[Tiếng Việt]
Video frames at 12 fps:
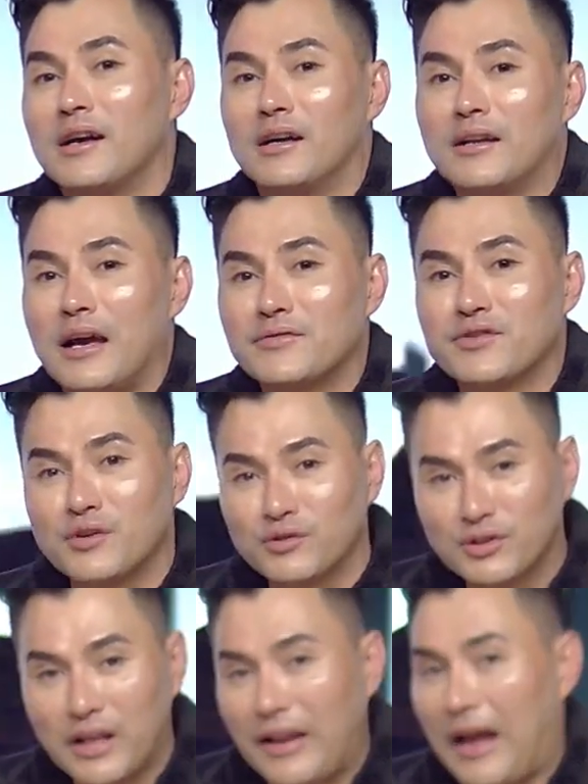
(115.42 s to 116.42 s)
ở live show
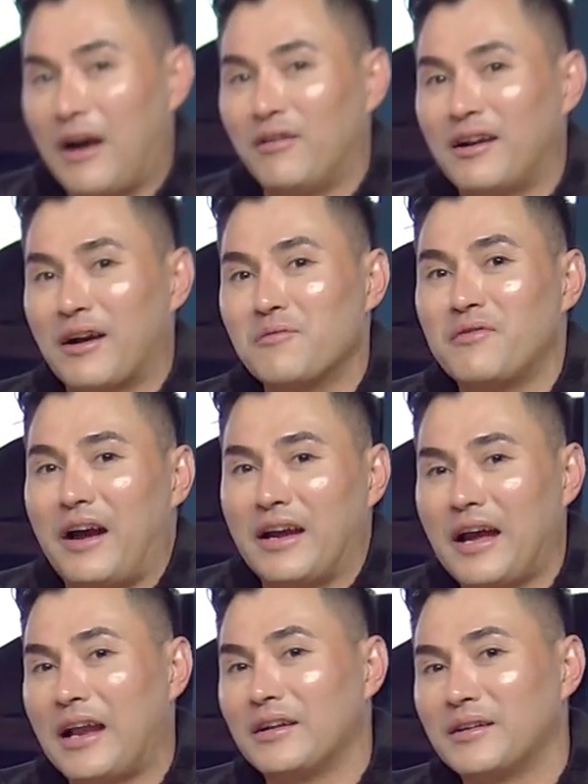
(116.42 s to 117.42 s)
của Thanh Thảo ừ. là không phải
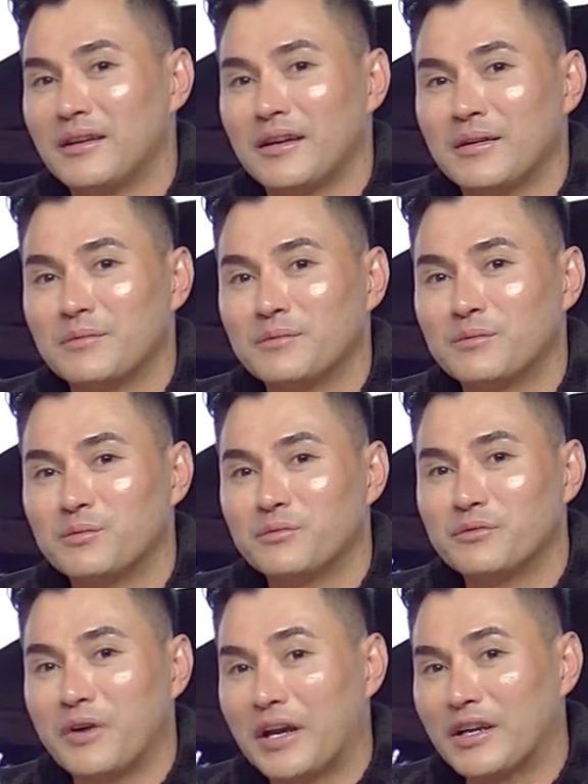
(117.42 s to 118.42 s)
anh uh,
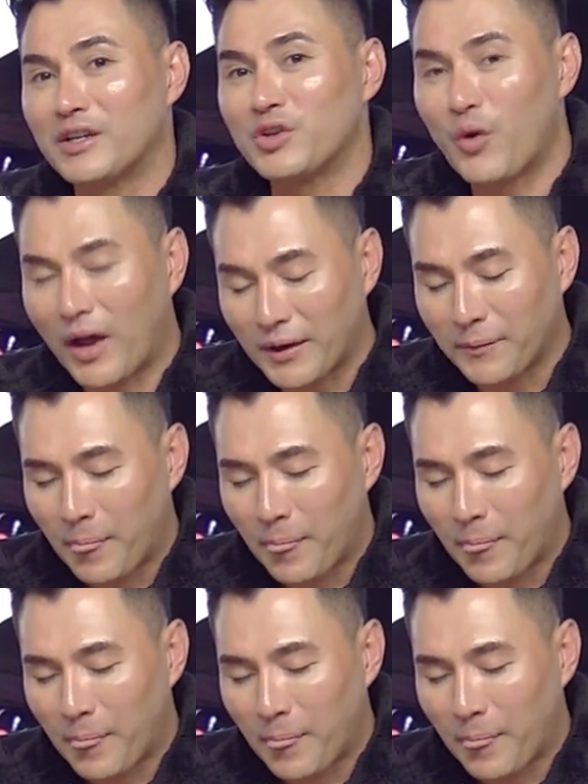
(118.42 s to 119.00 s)
về kinh doanh